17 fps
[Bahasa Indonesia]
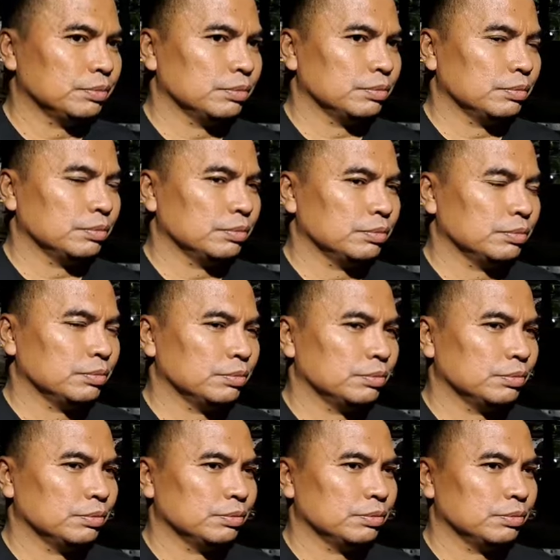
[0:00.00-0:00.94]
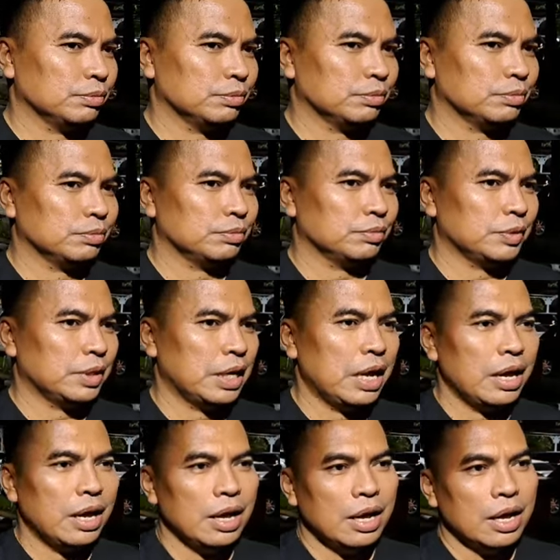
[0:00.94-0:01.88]
uh, sendiri seperti apa nih Bang menurut
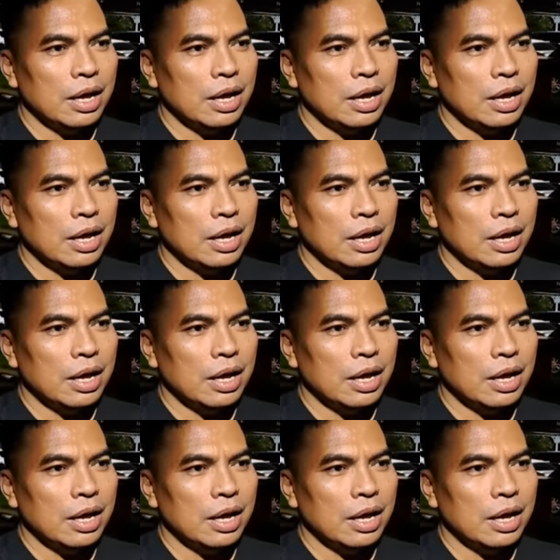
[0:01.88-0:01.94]
Abang?